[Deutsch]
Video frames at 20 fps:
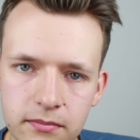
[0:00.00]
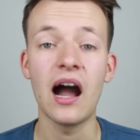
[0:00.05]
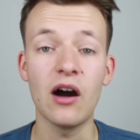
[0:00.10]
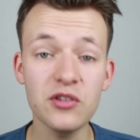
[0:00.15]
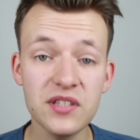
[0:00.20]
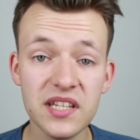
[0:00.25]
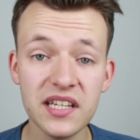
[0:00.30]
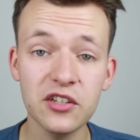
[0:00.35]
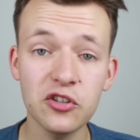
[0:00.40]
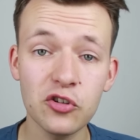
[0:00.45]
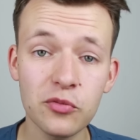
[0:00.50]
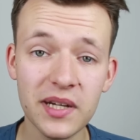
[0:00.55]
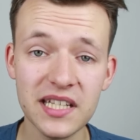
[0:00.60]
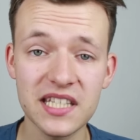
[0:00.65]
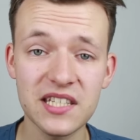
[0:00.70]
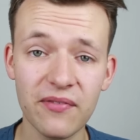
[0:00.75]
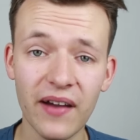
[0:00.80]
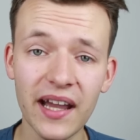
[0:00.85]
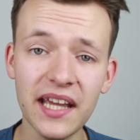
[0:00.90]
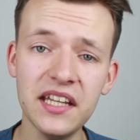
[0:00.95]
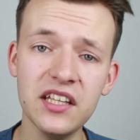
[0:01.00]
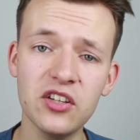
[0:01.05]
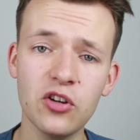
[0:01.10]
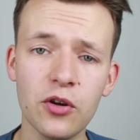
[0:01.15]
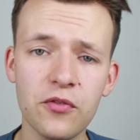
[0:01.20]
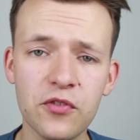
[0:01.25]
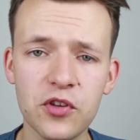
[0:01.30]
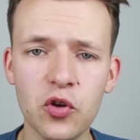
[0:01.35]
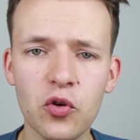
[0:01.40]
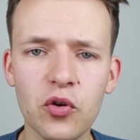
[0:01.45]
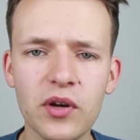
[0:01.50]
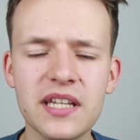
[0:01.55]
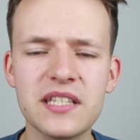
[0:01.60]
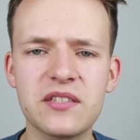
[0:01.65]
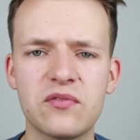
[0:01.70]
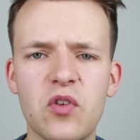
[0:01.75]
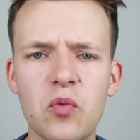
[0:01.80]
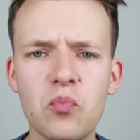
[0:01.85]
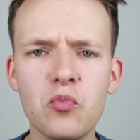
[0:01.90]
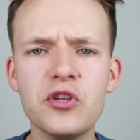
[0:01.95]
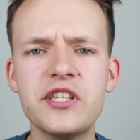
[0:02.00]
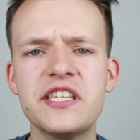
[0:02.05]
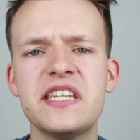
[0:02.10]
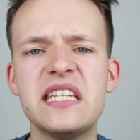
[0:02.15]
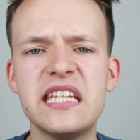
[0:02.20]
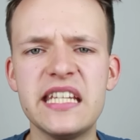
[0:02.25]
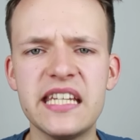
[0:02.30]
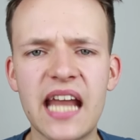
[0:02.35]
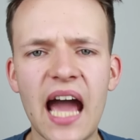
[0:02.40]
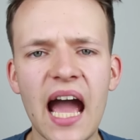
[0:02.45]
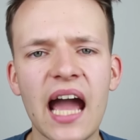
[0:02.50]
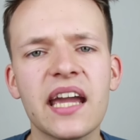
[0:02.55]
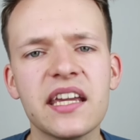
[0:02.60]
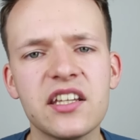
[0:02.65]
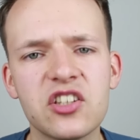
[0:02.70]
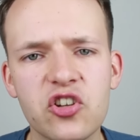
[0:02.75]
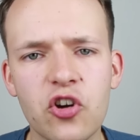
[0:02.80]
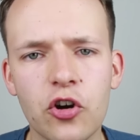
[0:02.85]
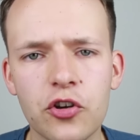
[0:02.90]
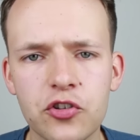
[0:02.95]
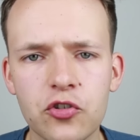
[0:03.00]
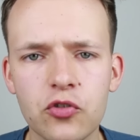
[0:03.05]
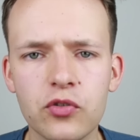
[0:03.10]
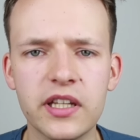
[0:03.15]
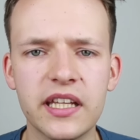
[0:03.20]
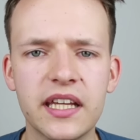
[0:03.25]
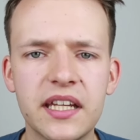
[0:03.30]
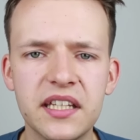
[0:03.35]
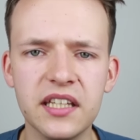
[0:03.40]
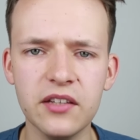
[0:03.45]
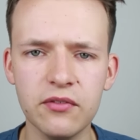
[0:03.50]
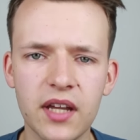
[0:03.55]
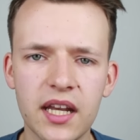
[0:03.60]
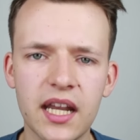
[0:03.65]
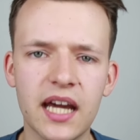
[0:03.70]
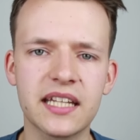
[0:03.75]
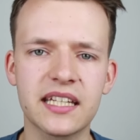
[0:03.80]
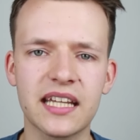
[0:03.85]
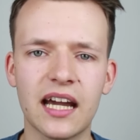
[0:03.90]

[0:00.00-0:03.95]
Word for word: Ausrede Nummer zwei, die ich häufig höre, ist, wir müssen die Nachricht kontrollieren, die wir nach